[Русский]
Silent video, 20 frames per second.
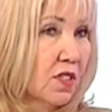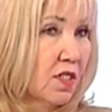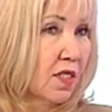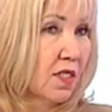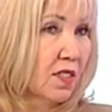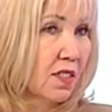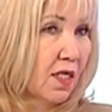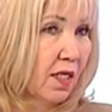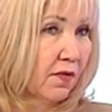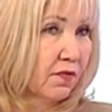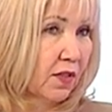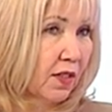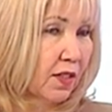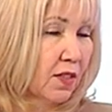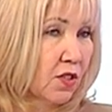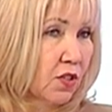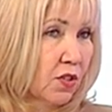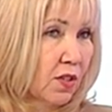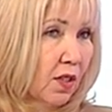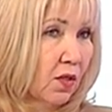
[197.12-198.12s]
состав,
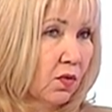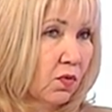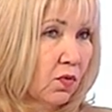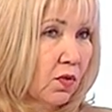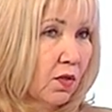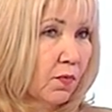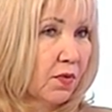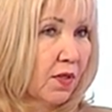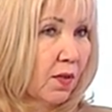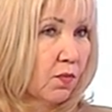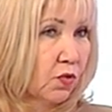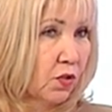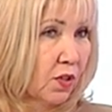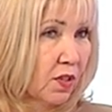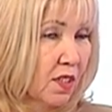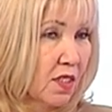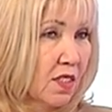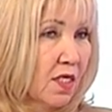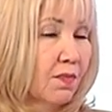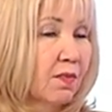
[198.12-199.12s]
конечно, хора, потому
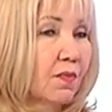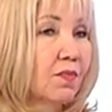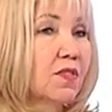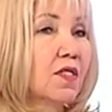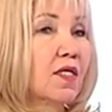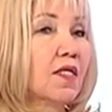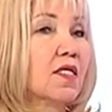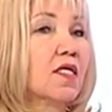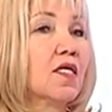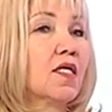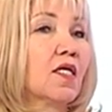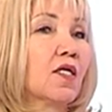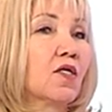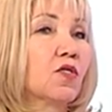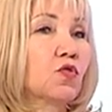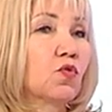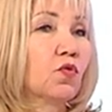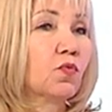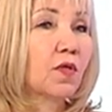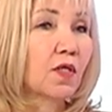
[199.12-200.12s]
что на самом деле
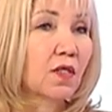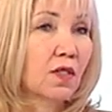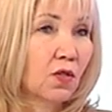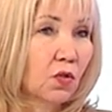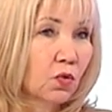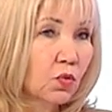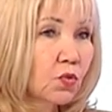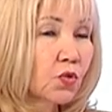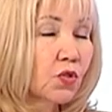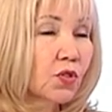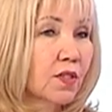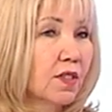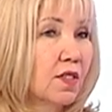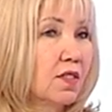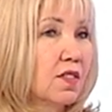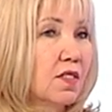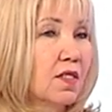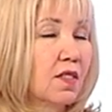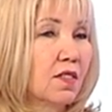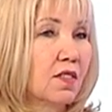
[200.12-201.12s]
собраны лучшие
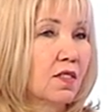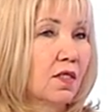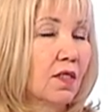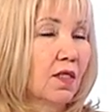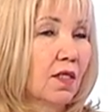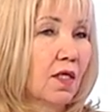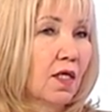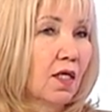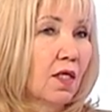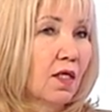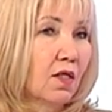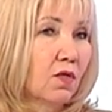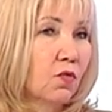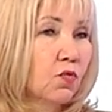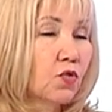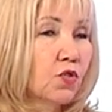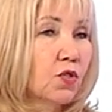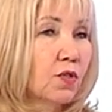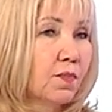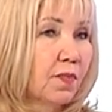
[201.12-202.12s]
дети,
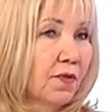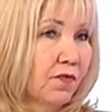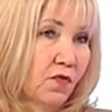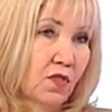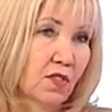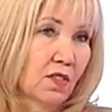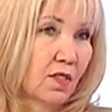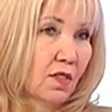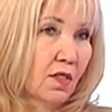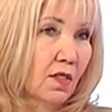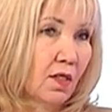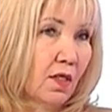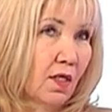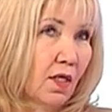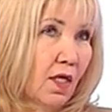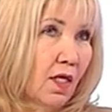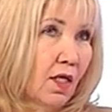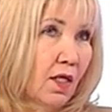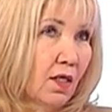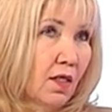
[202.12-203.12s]
лучшие певцы
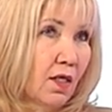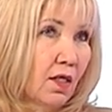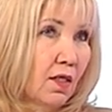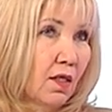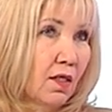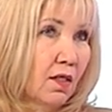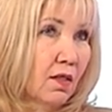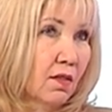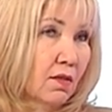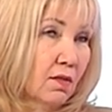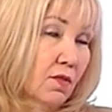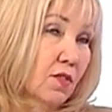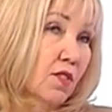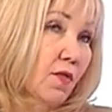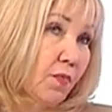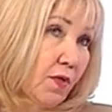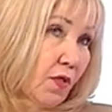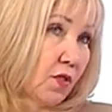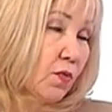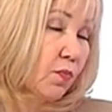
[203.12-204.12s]
и
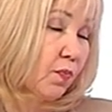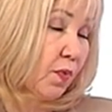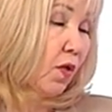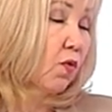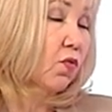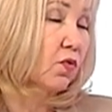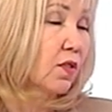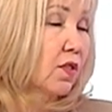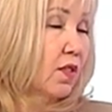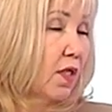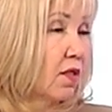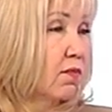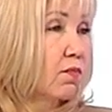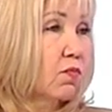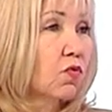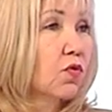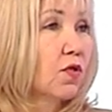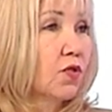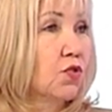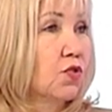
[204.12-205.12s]
где про проходят
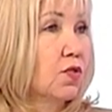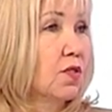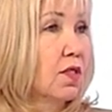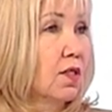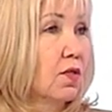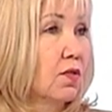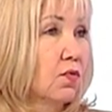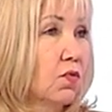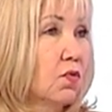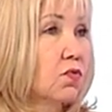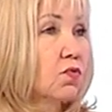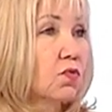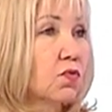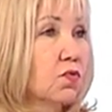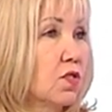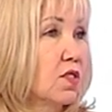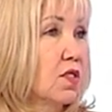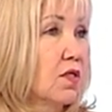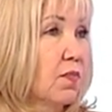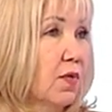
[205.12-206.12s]
отборочные,
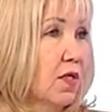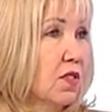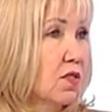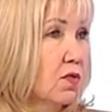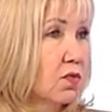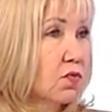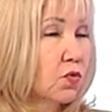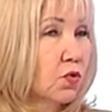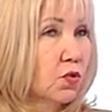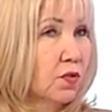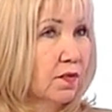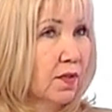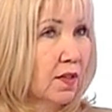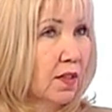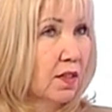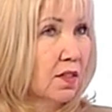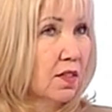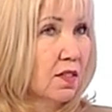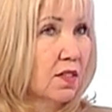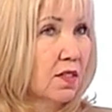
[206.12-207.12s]
конкурсные
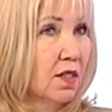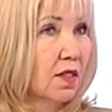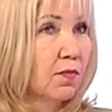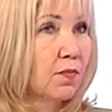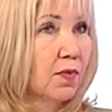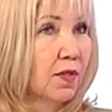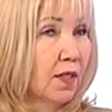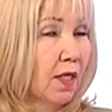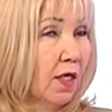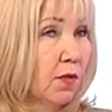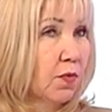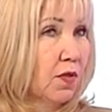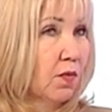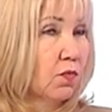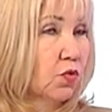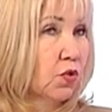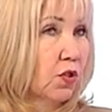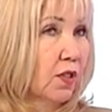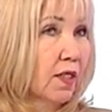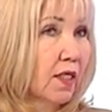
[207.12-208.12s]
прослушивания, детей отбирают,
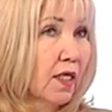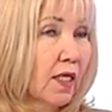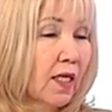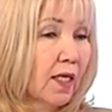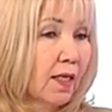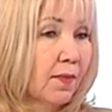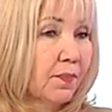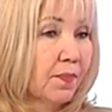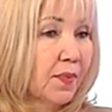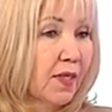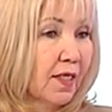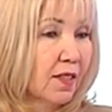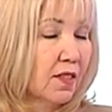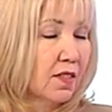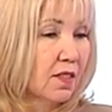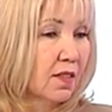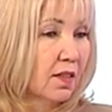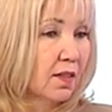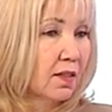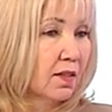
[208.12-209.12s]
потому что
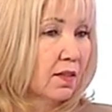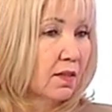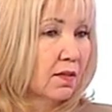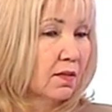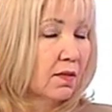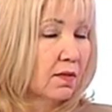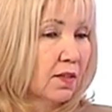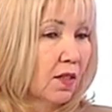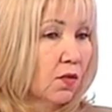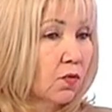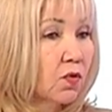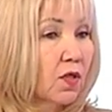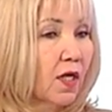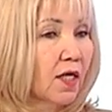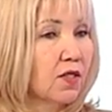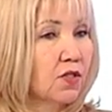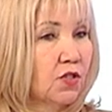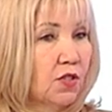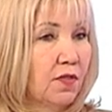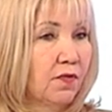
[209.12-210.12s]
петь э, такое
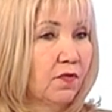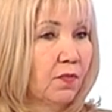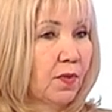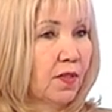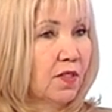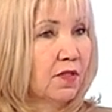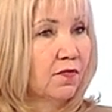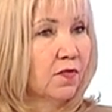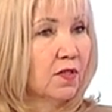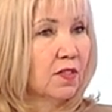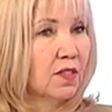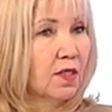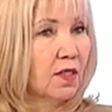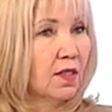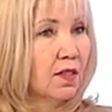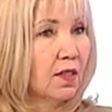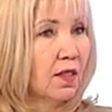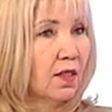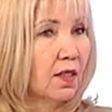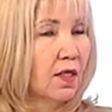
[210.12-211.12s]
количество
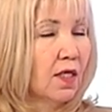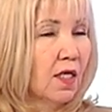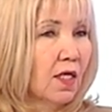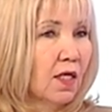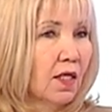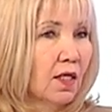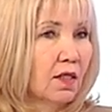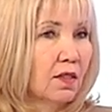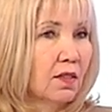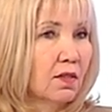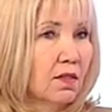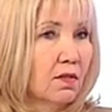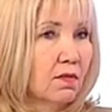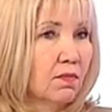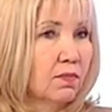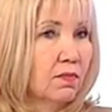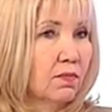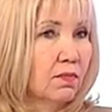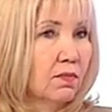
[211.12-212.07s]
произведений, э,